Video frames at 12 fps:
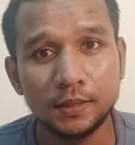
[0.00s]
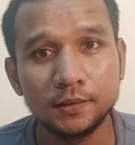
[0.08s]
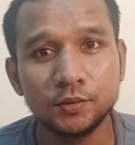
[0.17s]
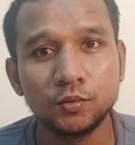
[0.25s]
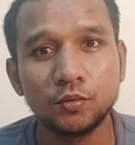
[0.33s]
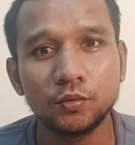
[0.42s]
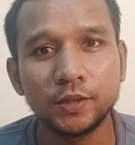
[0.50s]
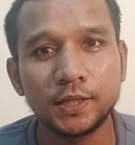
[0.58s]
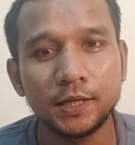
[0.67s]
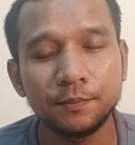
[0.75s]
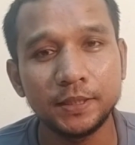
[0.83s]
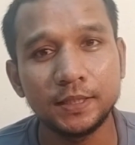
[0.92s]
อยู่ด้วย
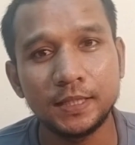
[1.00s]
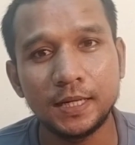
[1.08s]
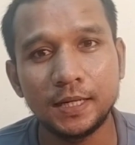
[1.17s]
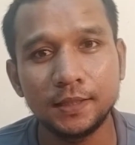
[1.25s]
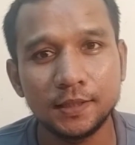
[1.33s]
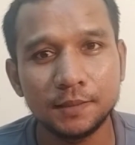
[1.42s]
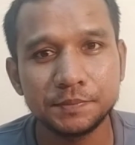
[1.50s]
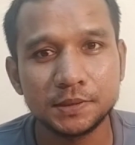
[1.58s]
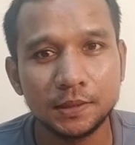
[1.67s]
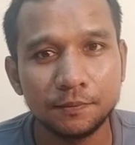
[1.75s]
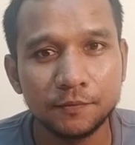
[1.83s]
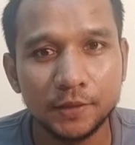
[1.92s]
กันไปนานๆนะครับ
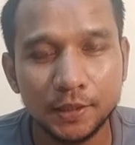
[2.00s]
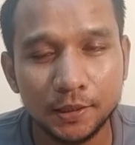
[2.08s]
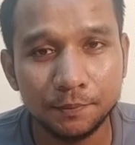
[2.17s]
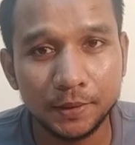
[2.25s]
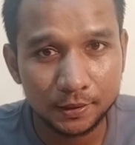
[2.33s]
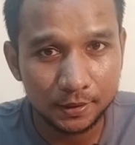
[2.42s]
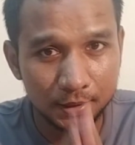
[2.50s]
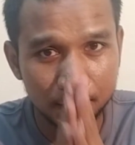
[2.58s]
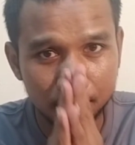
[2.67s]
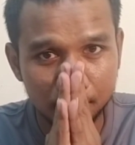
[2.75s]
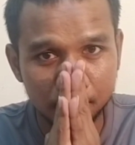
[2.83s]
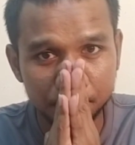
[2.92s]
สำหรับวันนี้ไปแล้วครั
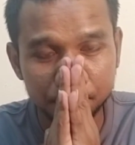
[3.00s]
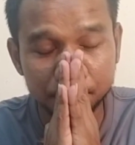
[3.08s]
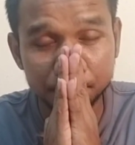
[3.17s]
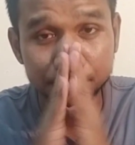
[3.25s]
บ